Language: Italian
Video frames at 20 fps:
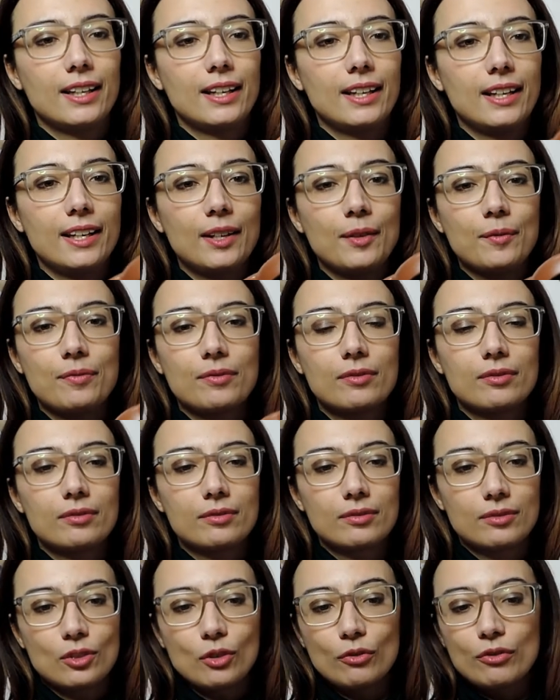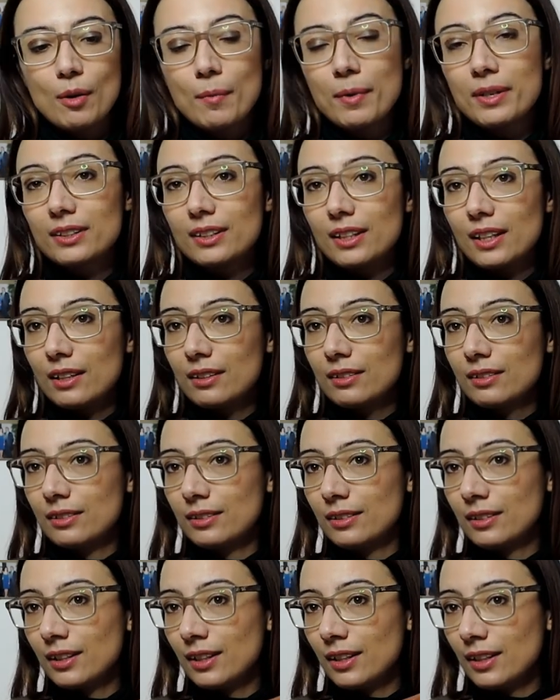E ovviamente
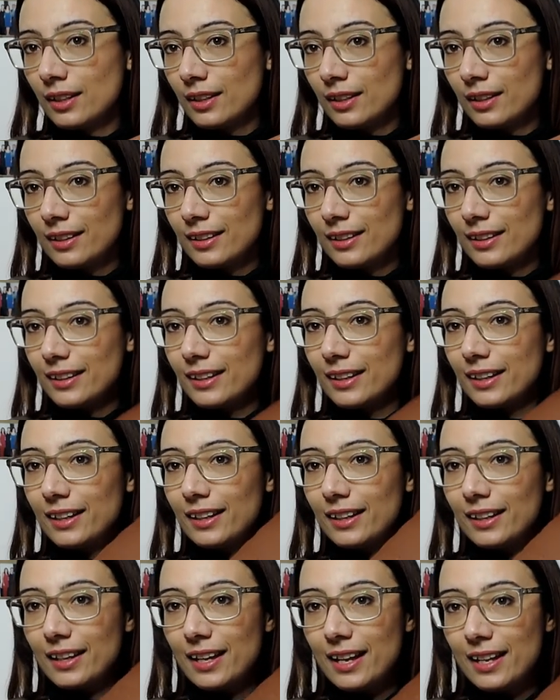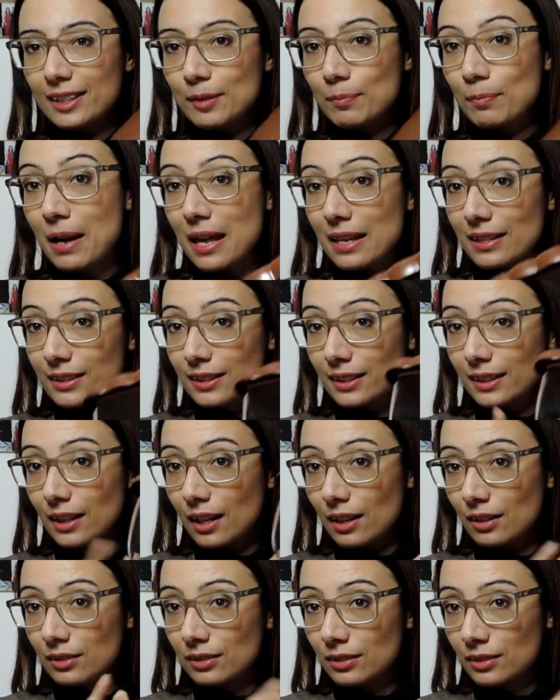è di
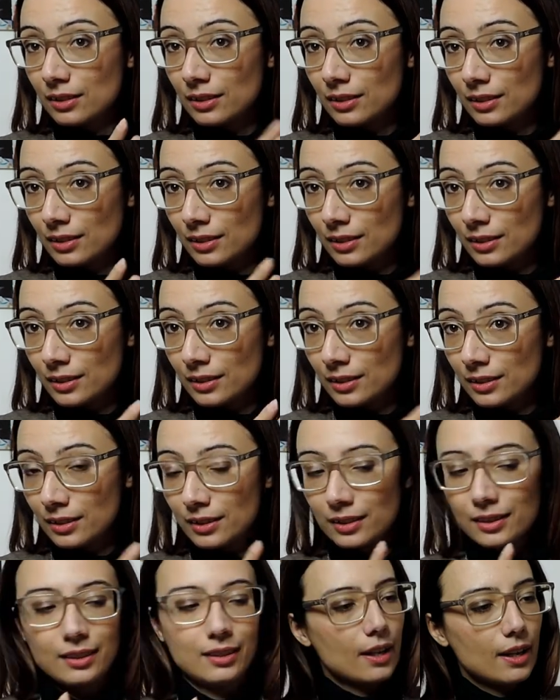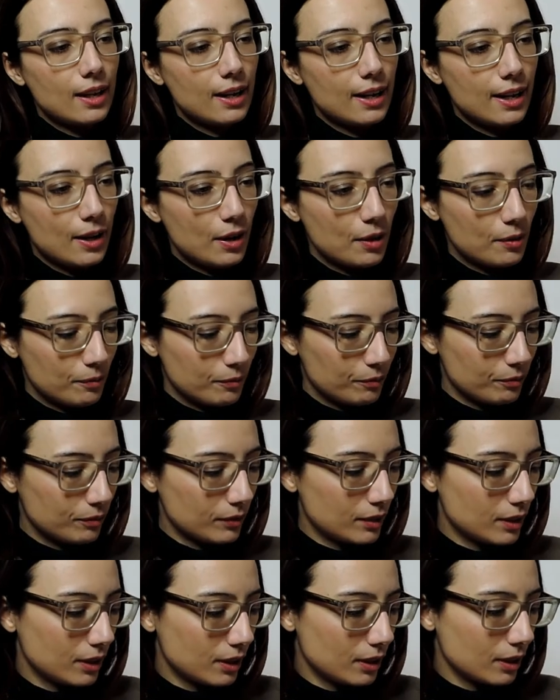plastica, è
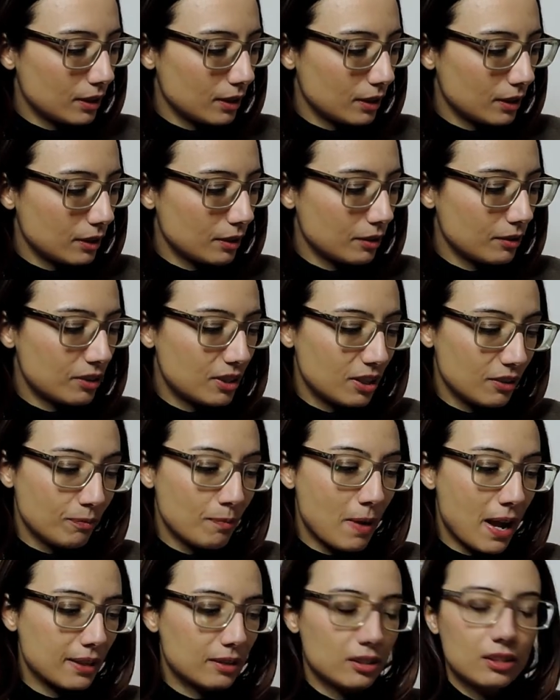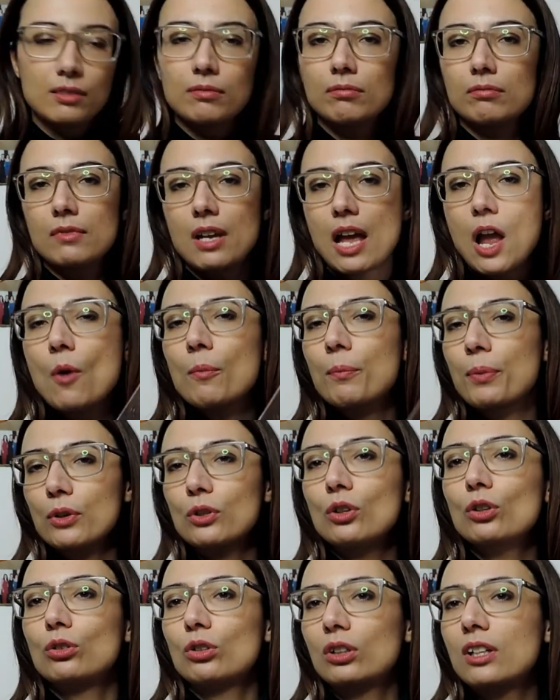un, uh, met- è un
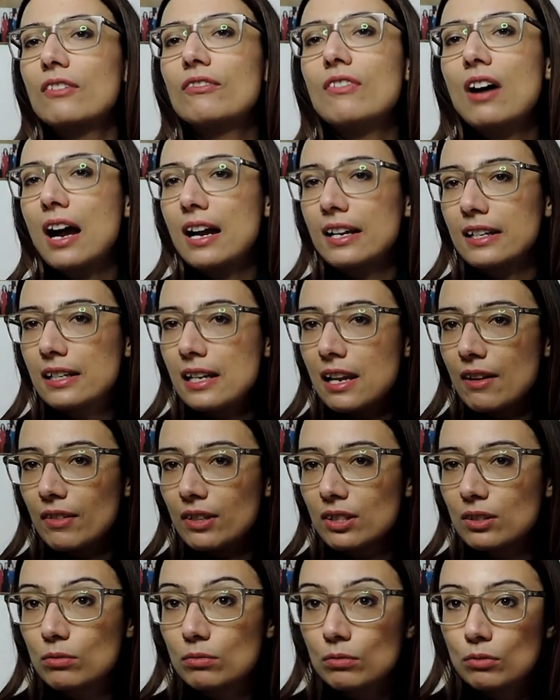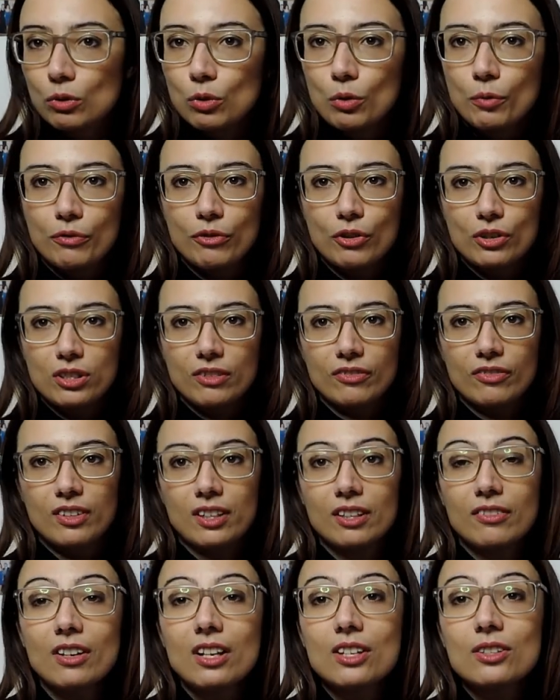prodotto che va in, lava- o forse
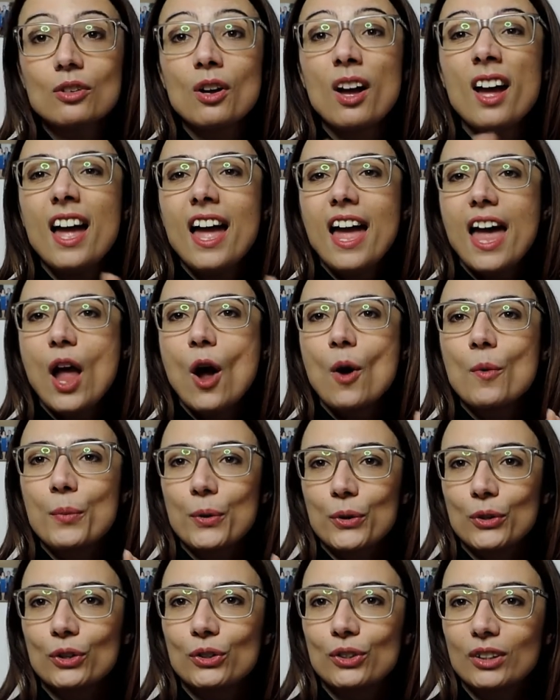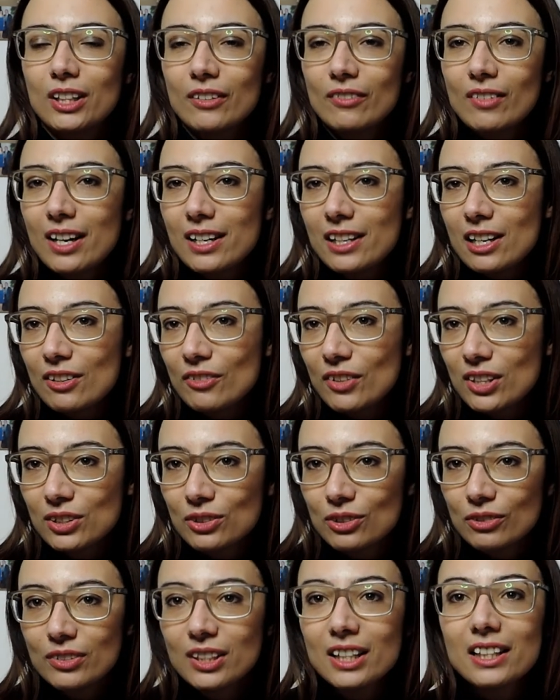fa riflesso, è un prodotto che va in
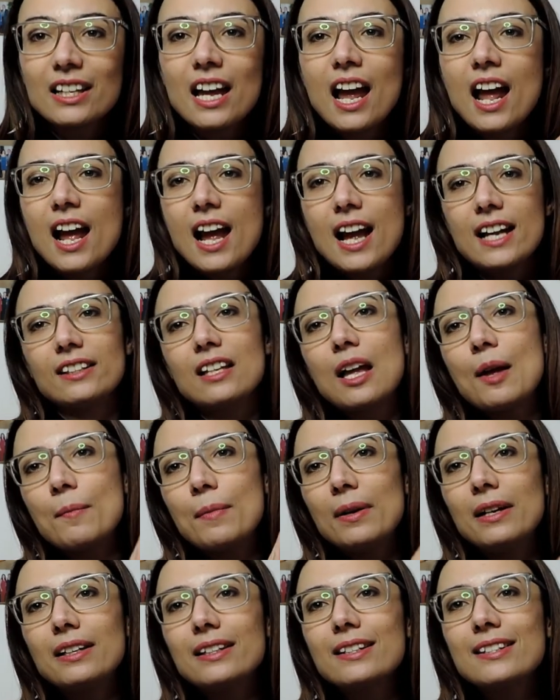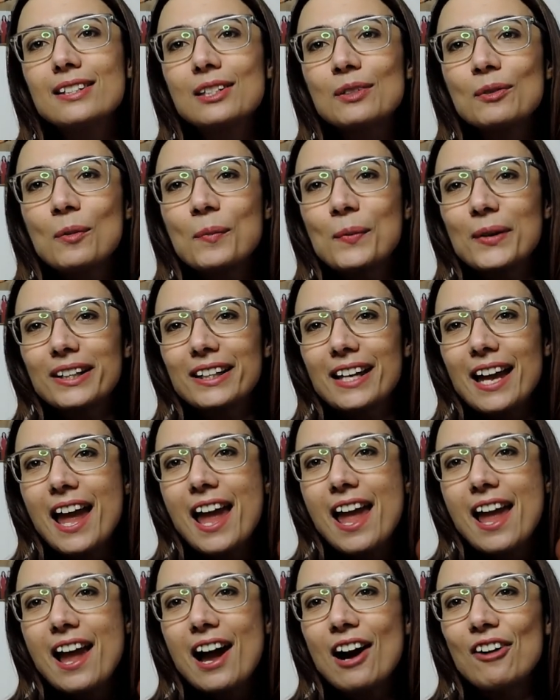lavastoviglie ed è bellissimo
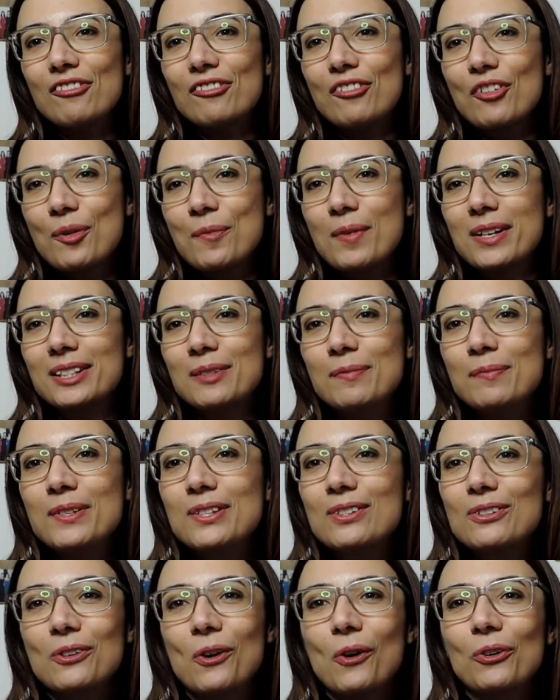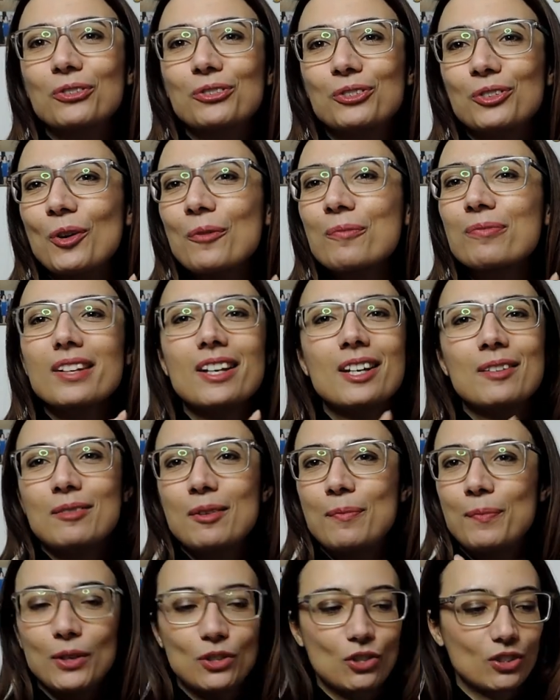perché è a forma di biscotto,
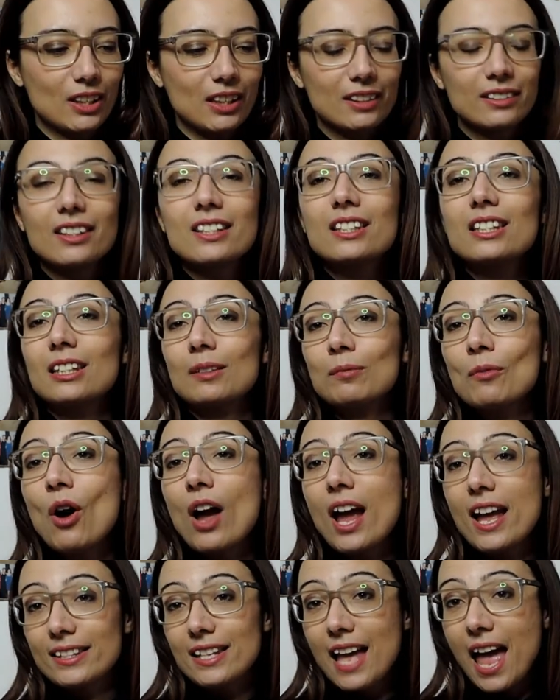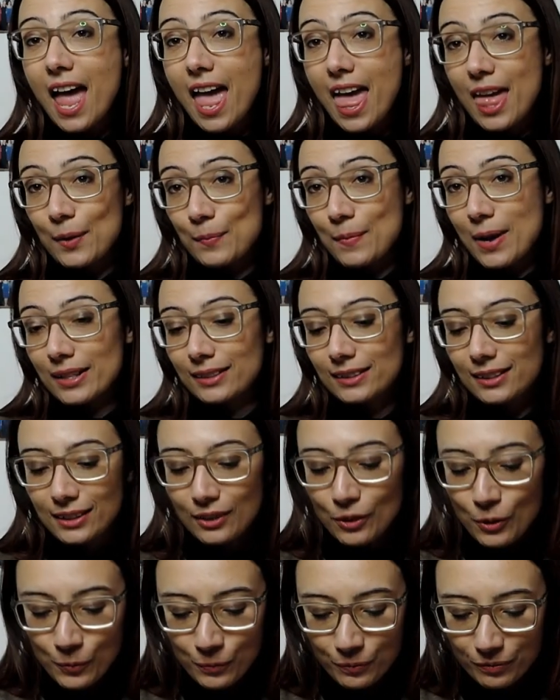mi piace tantissimo ed è
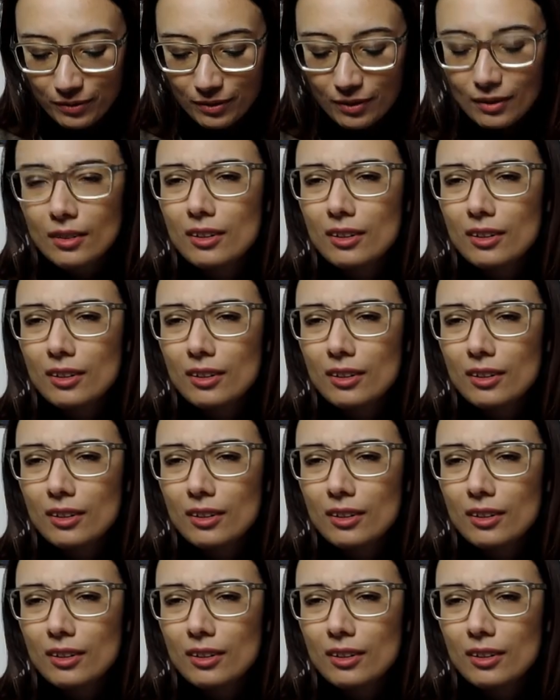ermetico,